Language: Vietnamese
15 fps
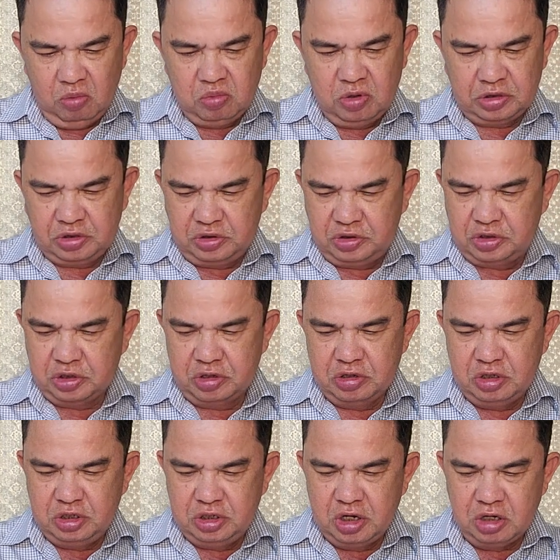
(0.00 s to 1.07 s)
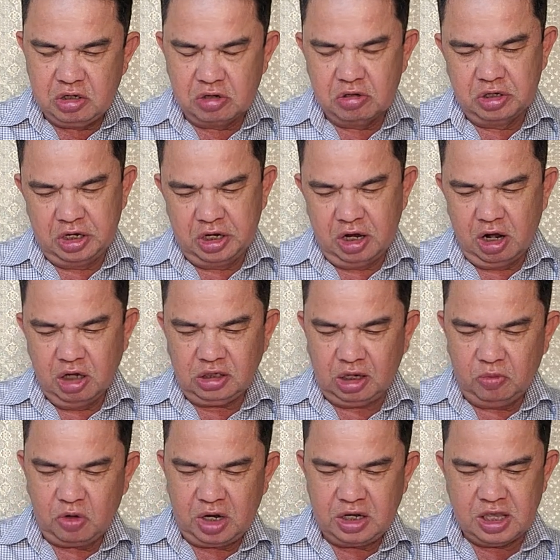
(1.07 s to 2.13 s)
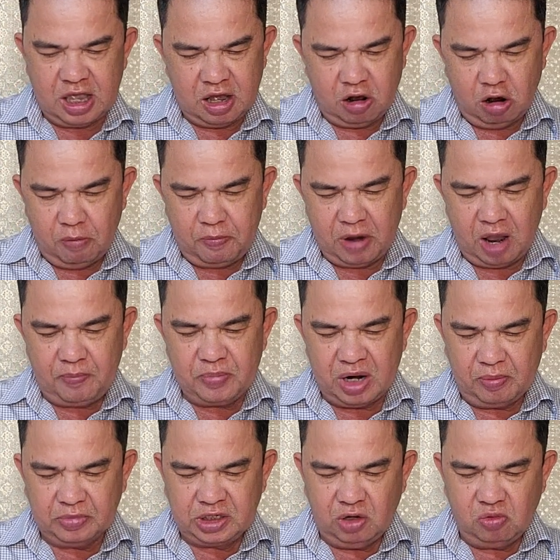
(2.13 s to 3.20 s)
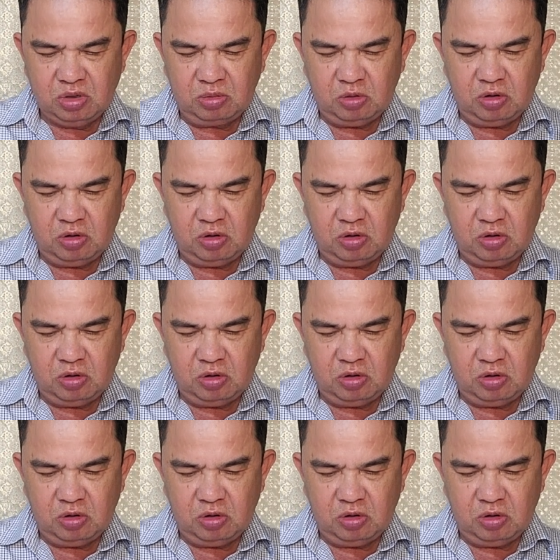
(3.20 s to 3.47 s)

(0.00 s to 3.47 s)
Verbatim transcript: Ông Trịnh Dân Cường hiện ở tại một căn nhà ọp ẹp nằm sâu